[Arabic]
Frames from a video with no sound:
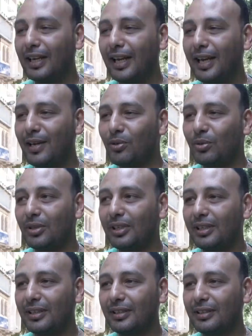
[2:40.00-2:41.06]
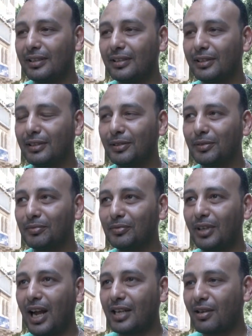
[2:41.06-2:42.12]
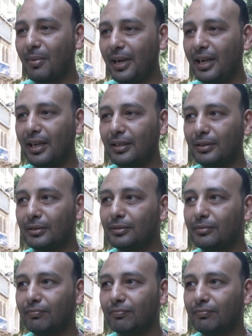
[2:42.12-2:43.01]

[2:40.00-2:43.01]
الخناق والعصبيه و...